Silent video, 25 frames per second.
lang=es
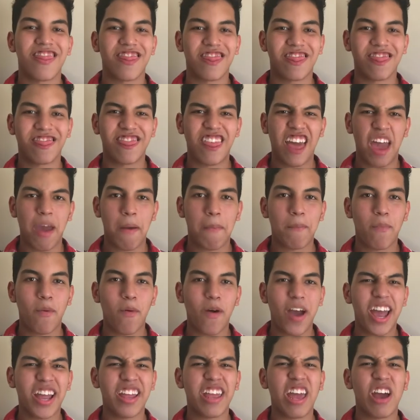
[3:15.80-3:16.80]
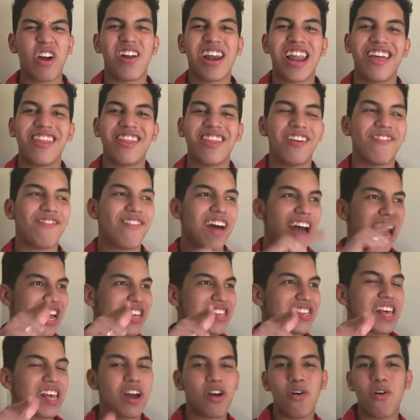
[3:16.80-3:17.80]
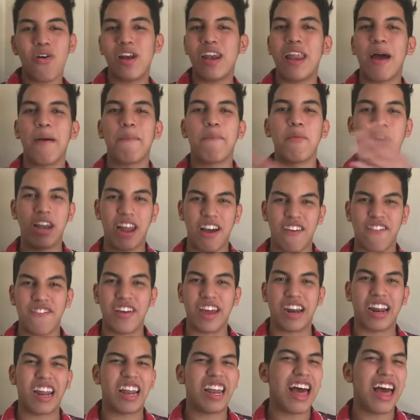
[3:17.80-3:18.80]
Después llegó la divasa con la Molafer.